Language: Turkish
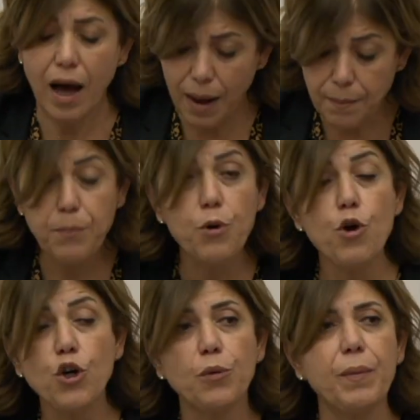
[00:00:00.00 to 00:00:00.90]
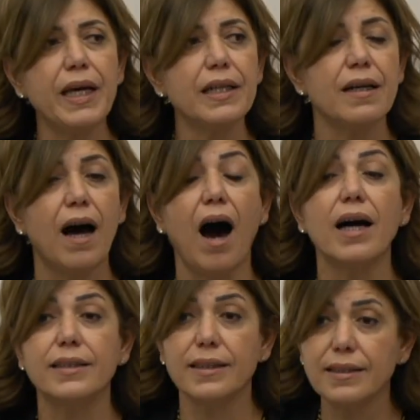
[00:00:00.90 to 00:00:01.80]
e, büyük bir
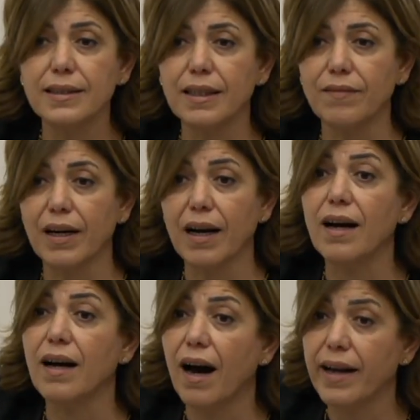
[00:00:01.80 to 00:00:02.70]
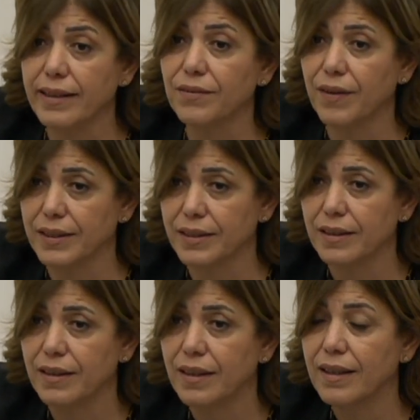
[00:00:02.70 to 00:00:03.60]
haksızlık var, hakaret var.
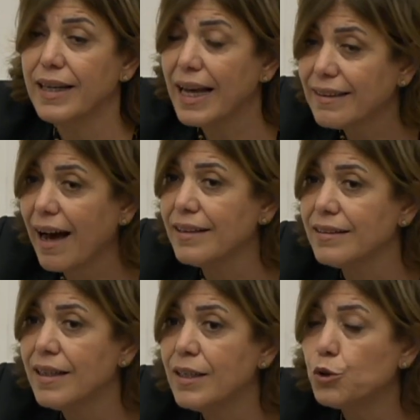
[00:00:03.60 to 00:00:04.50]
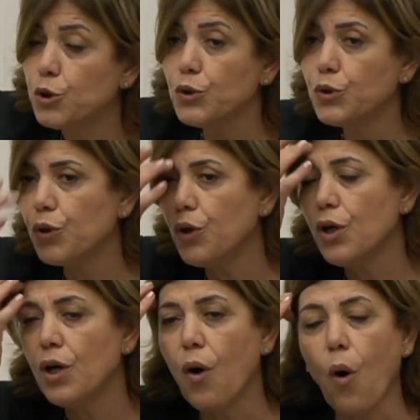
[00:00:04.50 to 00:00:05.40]
Neden? Çünkü
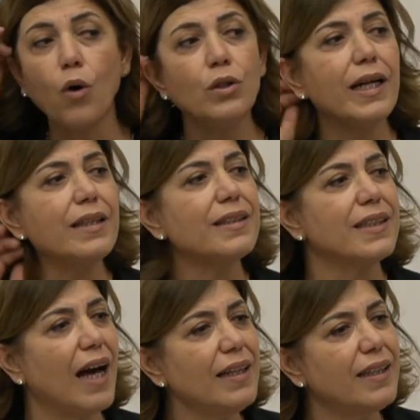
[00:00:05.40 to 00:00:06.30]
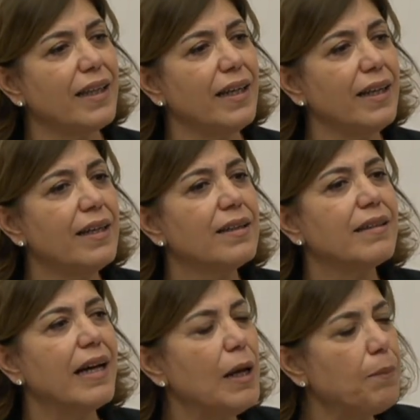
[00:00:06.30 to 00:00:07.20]
onların sanki
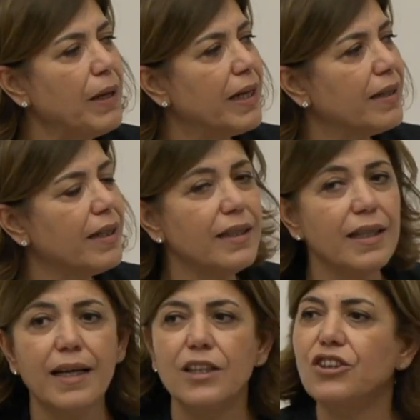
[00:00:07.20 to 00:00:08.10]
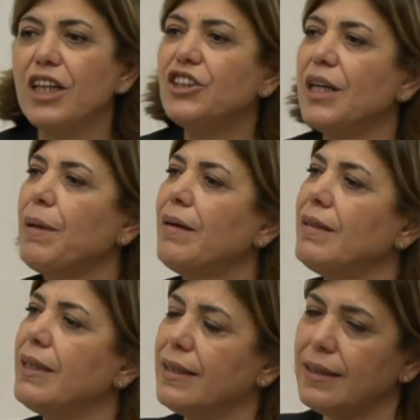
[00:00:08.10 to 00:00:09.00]
taleplerinin işte
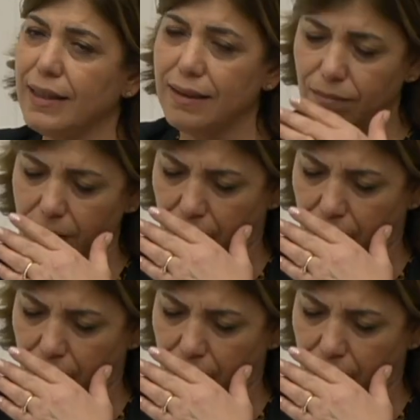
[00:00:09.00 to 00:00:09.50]
cemevlerini